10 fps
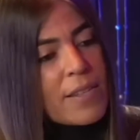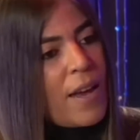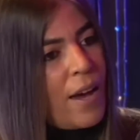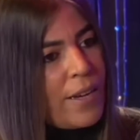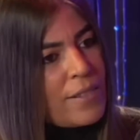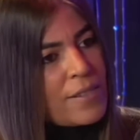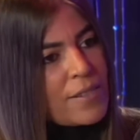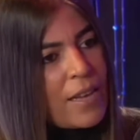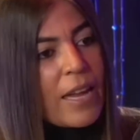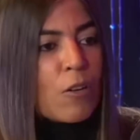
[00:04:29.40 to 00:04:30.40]

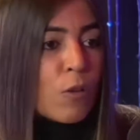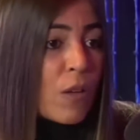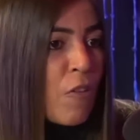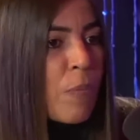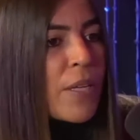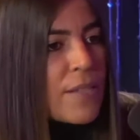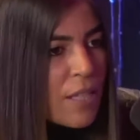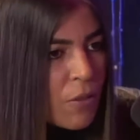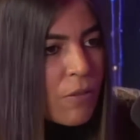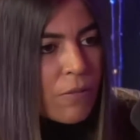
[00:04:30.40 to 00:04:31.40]
reais. Ela colocava um
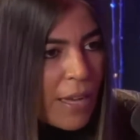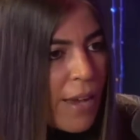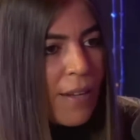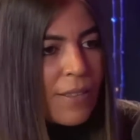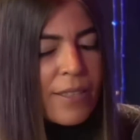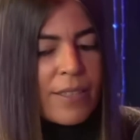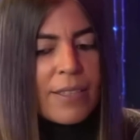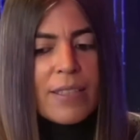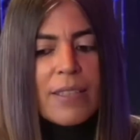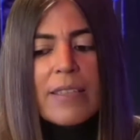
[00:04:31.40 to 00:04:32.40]
precinho claro. dela,
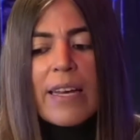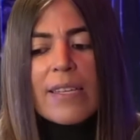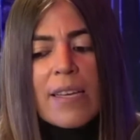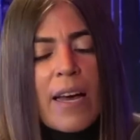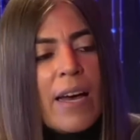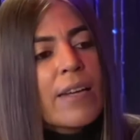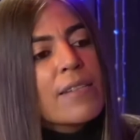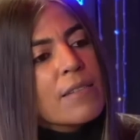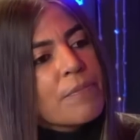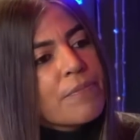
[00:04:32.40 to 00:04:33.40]
né? 10
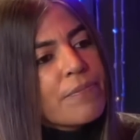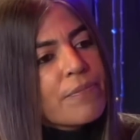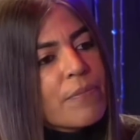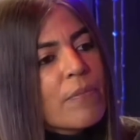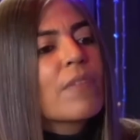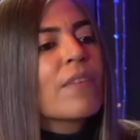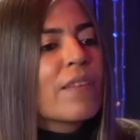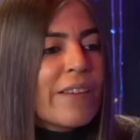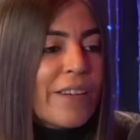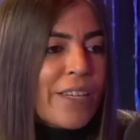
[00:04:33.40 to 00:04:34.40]
reais.
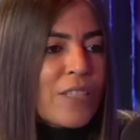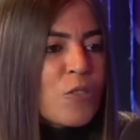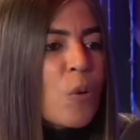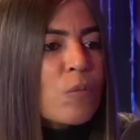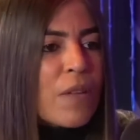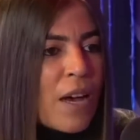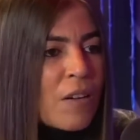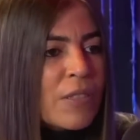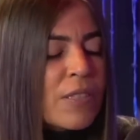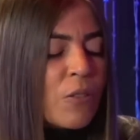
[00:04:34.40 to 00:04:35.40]
Putz. Aí
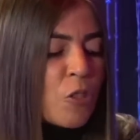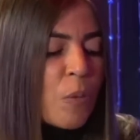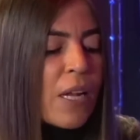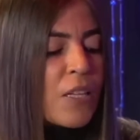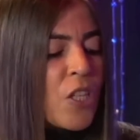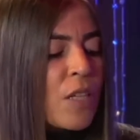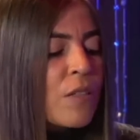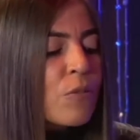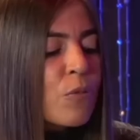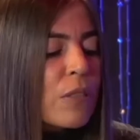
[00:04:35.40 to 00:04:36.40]
descontava. Então, tipo, ela já.
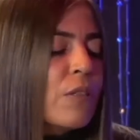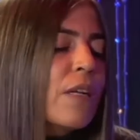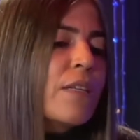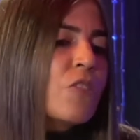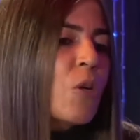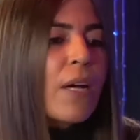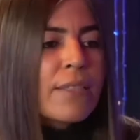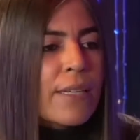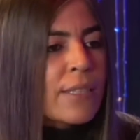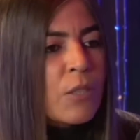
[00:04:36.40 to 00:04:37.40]
Ela tinha um
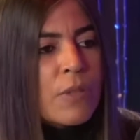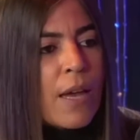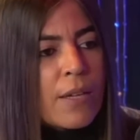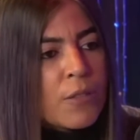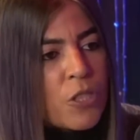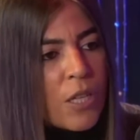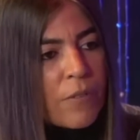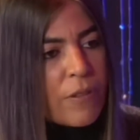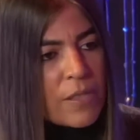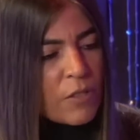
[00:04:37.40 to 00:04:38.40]
caderninho dela, onde ela
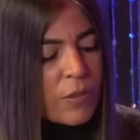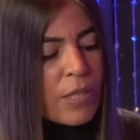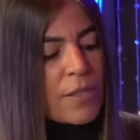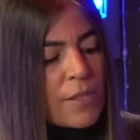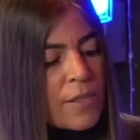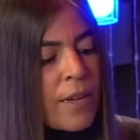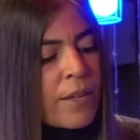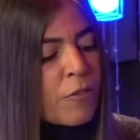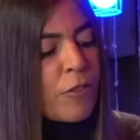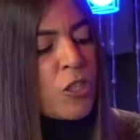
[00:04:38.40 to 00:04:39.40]
fazia as finanças
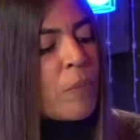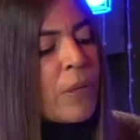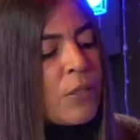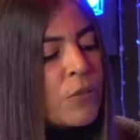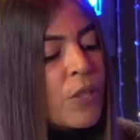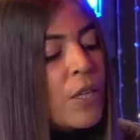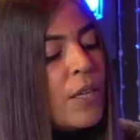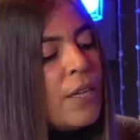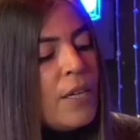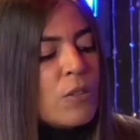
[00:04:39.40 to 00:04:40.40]
dela, fechamento.
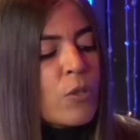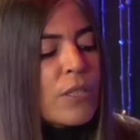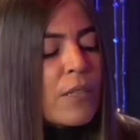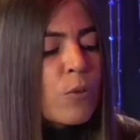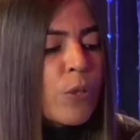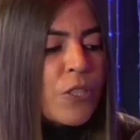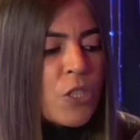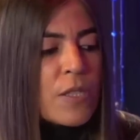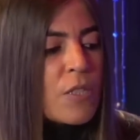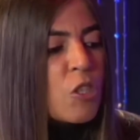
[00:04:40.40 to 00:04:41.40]
Toda noite,
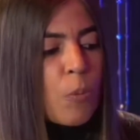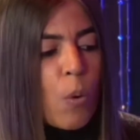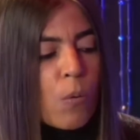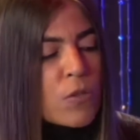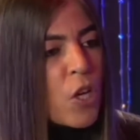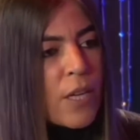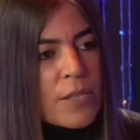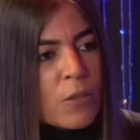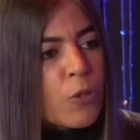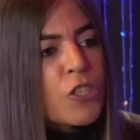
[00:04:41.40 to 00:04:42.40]
assim, tipo, 11 horas
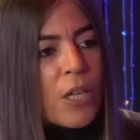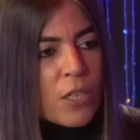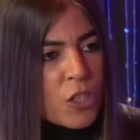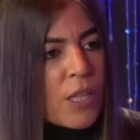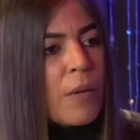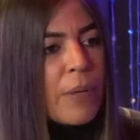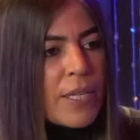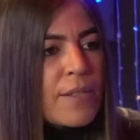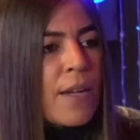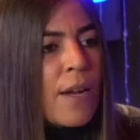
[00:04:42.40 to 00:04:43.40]
da noite, ela já
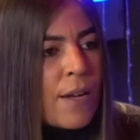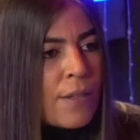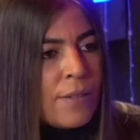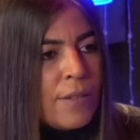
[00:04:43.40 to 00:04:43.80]
aparecia lá.